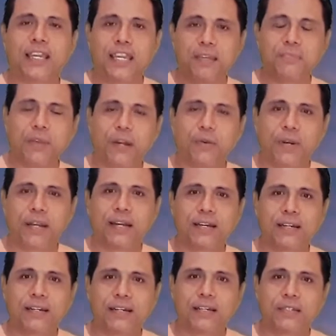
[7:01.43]
yakin
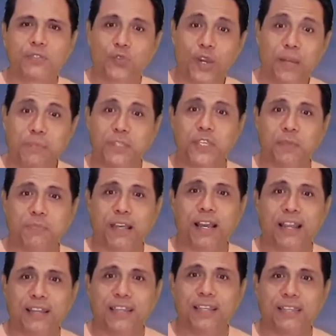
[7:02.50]
bahwa Tuhan
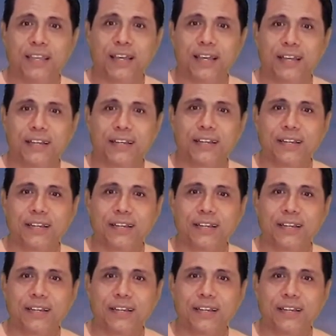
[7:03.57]
menciptakan kita